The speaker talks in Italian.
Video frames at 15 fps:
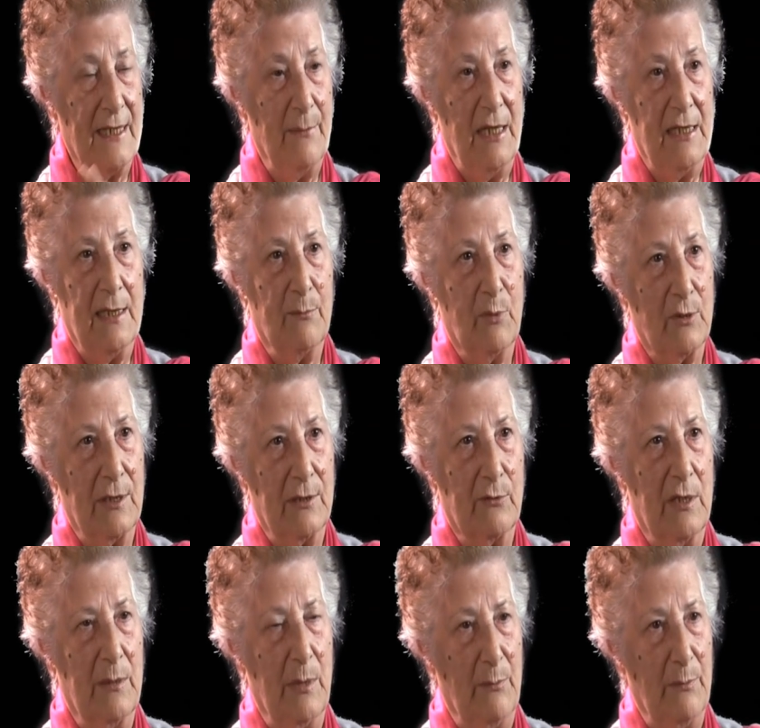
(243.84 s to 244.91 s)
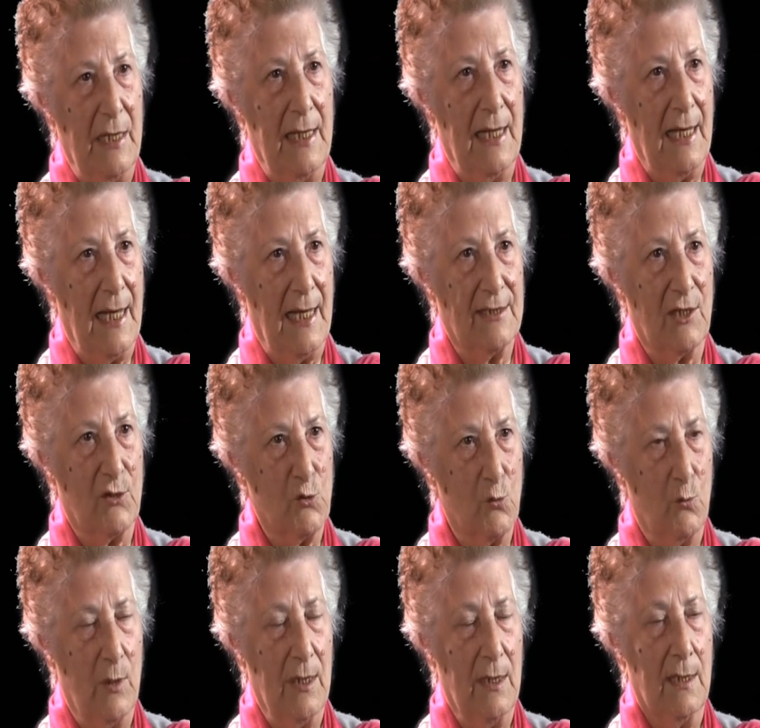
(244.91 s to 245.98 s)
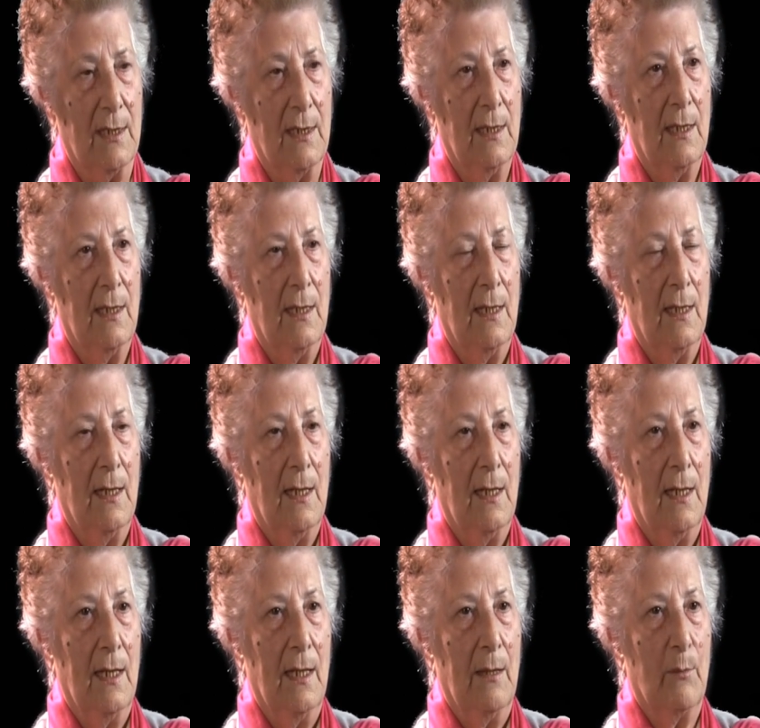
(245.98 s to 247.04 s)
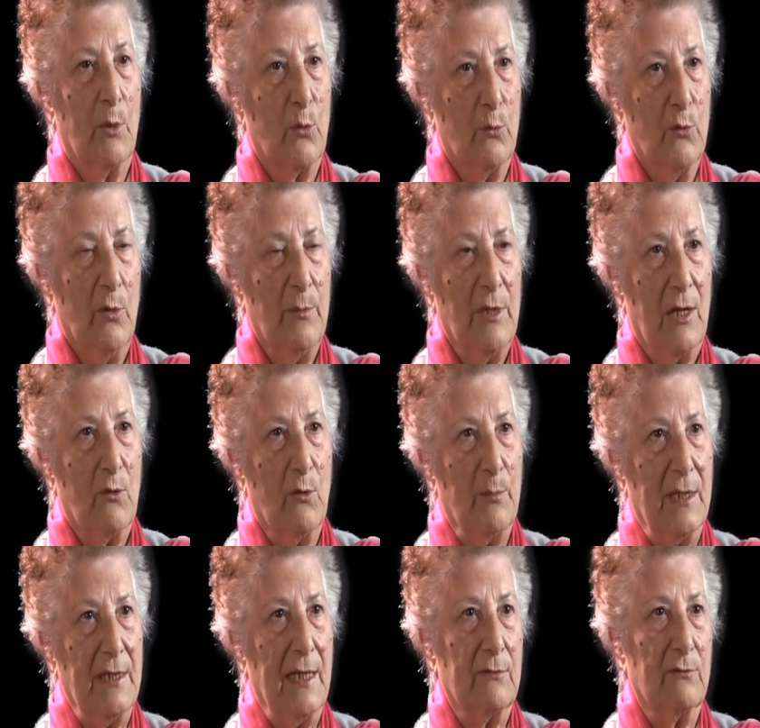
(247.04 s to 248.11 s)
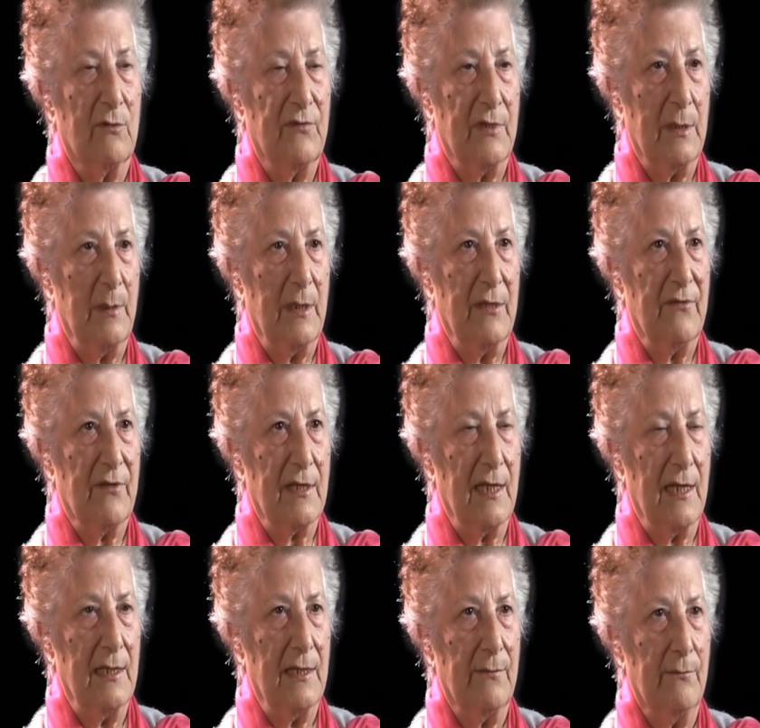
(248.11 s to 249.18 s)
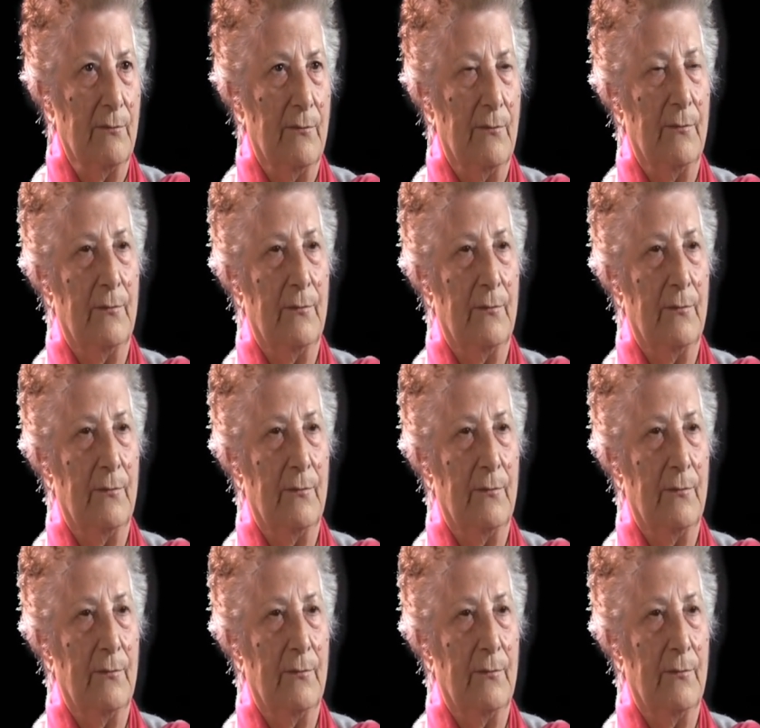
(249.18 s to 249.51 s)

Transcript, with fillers: Elisabetta ha portato le bambine a casa sua. Bruno mi ha accompagnato a Fate Bene Fratelli.